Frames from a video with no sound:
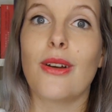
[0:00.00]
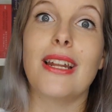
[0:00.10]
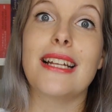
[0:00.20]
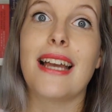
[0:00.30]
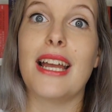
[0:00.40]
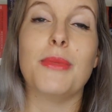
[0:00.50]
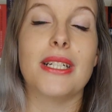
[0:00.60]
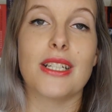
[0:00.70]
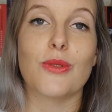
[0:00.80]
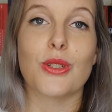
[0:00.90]
noch Latein
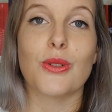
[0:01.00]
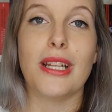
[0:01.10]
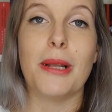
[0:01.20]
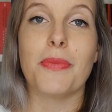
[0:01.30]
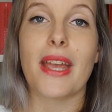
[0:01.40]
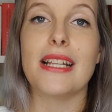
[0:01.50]
mit dazu zu nehmen.